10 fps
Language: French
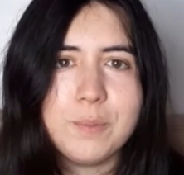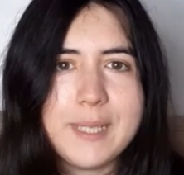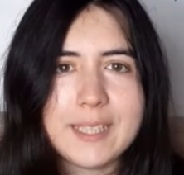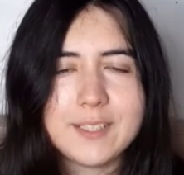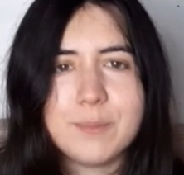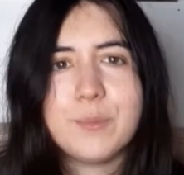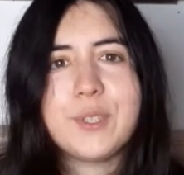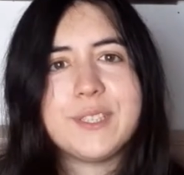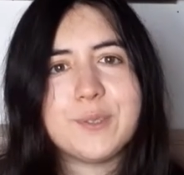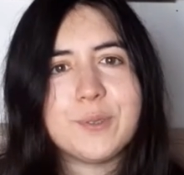Berthe
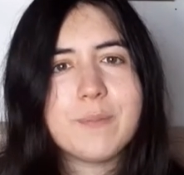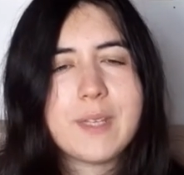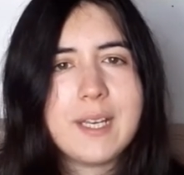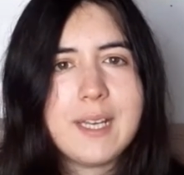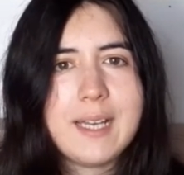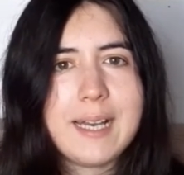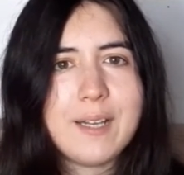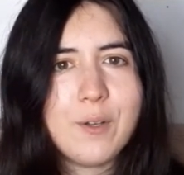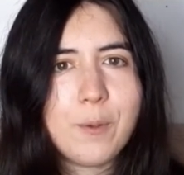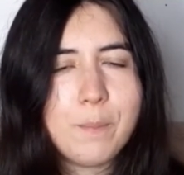Morisot.
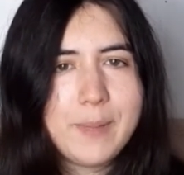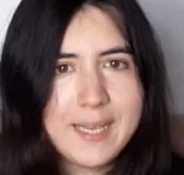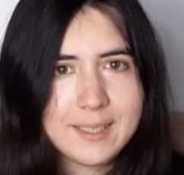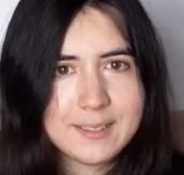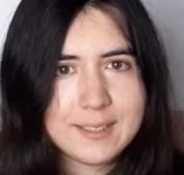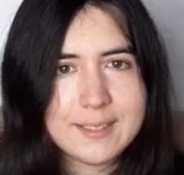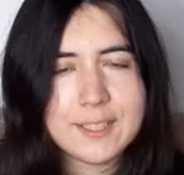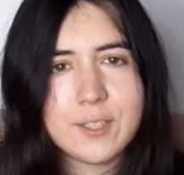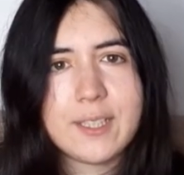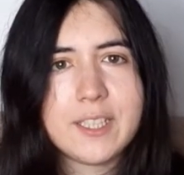Alors Berthe et
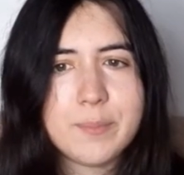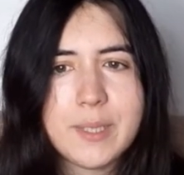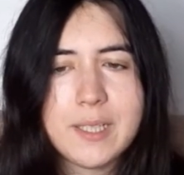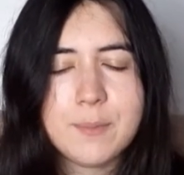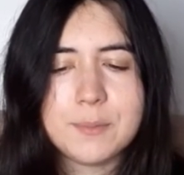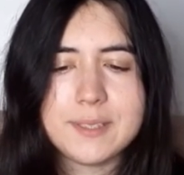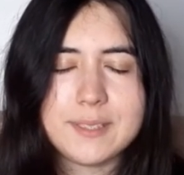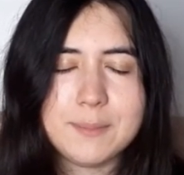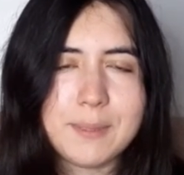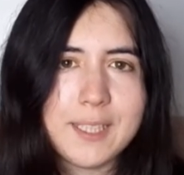sa sœur Edma, même
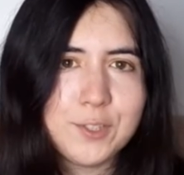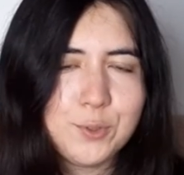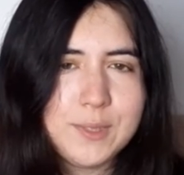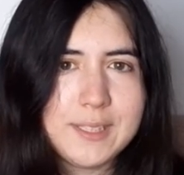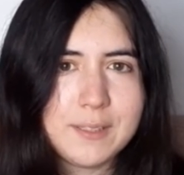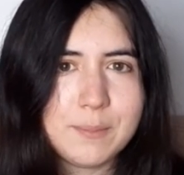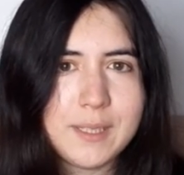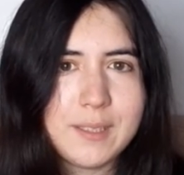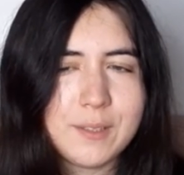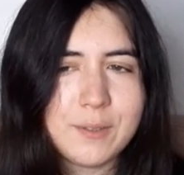si par la suite
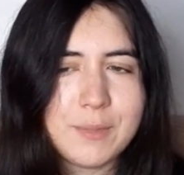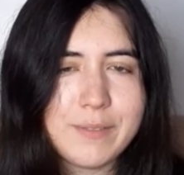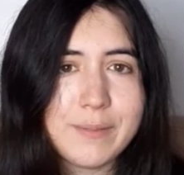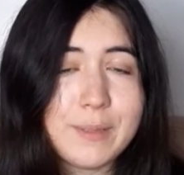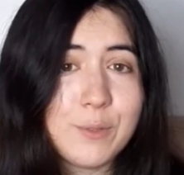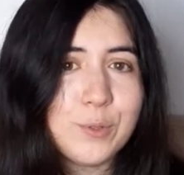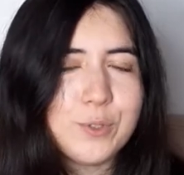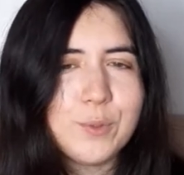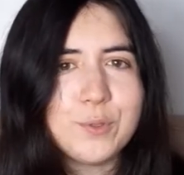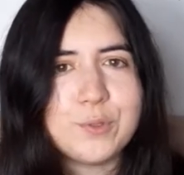Edma euh, bah, va
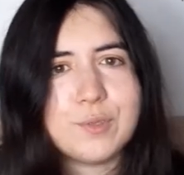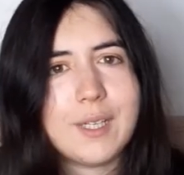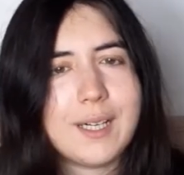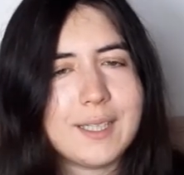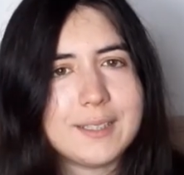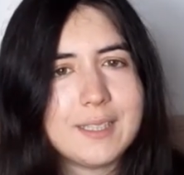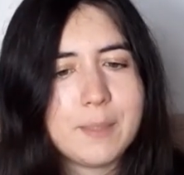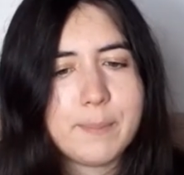malheureusement devoir arrêter la